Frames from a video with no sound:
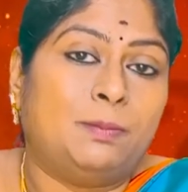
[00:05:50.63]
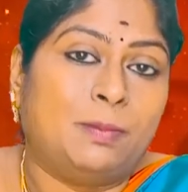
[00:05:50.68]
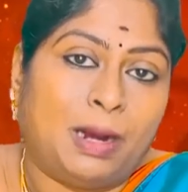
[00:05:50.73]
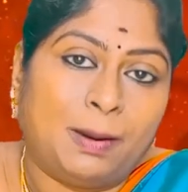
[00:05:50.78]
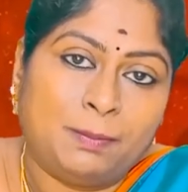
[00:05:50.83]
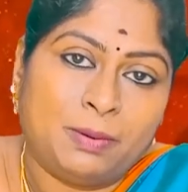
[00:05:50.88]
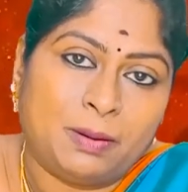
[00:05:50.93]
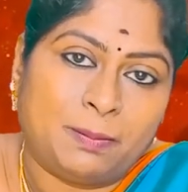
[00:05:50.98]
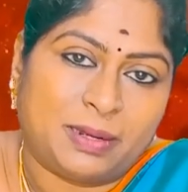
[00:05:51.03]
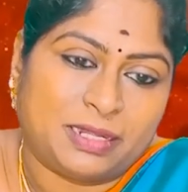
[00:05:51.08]

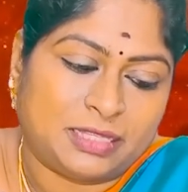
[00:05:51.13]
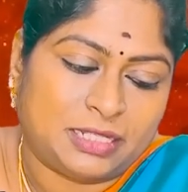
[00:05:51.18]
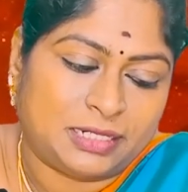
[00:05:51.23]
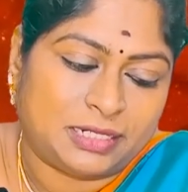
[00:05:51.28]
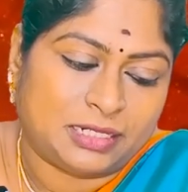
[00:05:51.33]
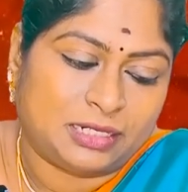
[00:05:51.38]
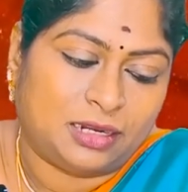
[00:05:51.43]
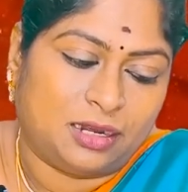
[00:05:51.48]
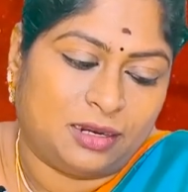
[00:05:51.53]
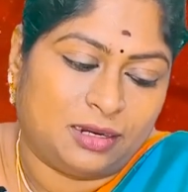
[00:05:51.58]
மாப்பிள்ளை
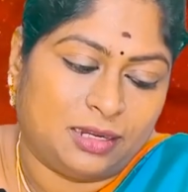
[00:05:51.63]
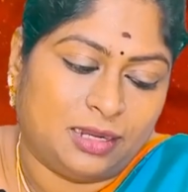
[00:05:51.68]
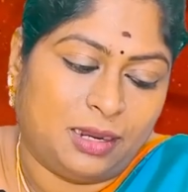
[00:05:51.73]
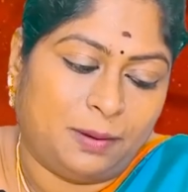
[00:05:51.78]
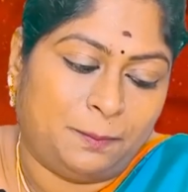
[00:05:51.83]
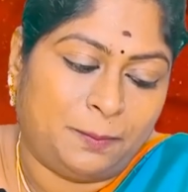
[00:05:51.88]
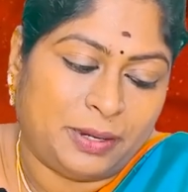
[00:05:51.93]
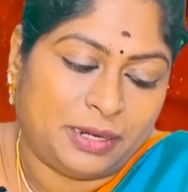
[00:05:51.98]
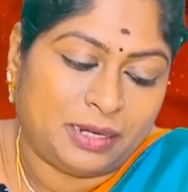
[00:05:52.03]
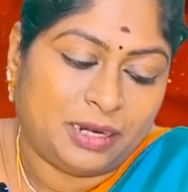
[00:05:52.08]
பார்த்துட்ருக்காங்க
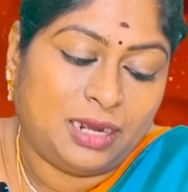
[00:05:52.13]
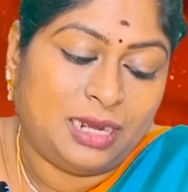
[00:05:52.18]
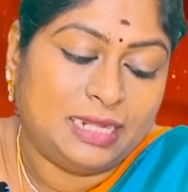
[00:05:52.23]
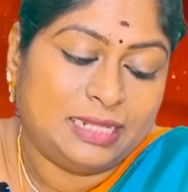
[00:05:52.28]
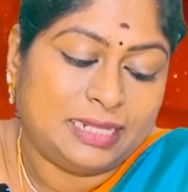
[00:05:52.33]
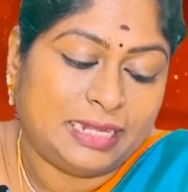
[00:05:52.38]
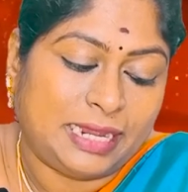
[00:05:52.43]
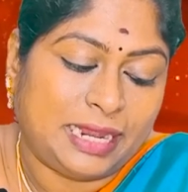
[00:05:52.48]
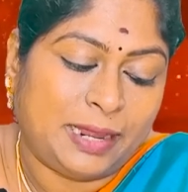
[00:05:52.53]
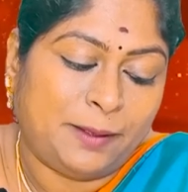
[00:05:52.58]
அப்படின்னா
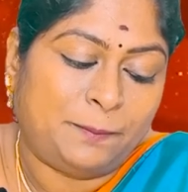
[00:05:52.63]
அது